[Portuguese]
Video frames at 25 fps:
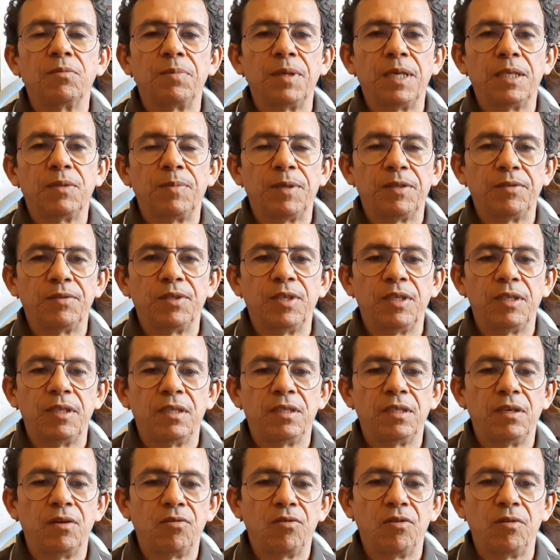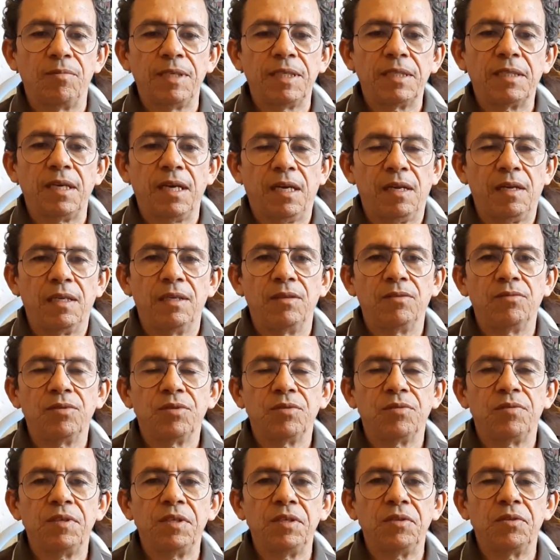Eu peço para você deixar o comentário aqui
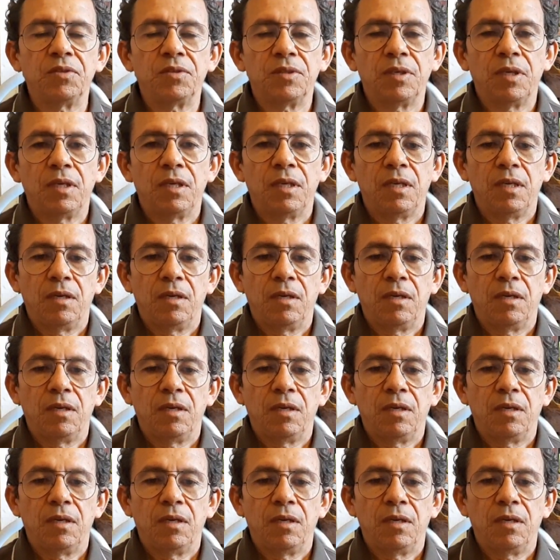nos vídeos.